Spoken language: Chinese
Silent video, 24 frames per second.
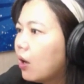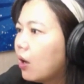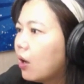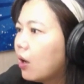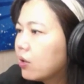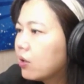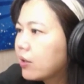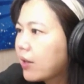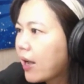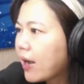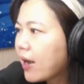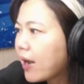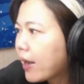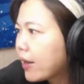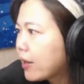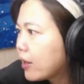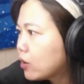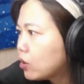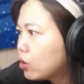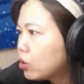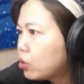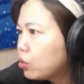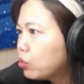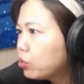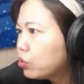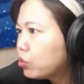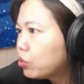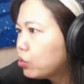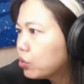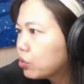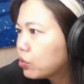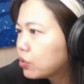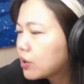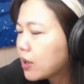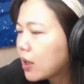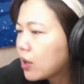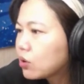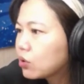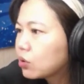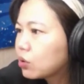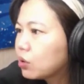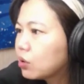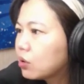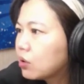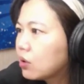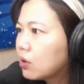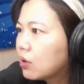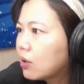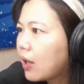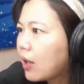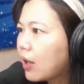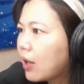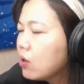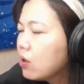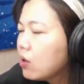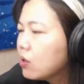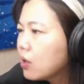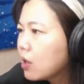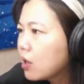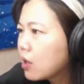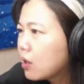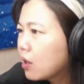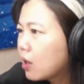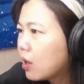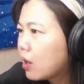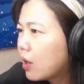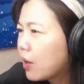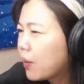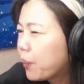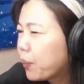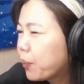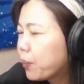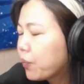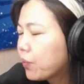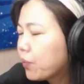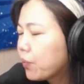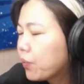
哦，南韩也是咻咻咻上去，然后那个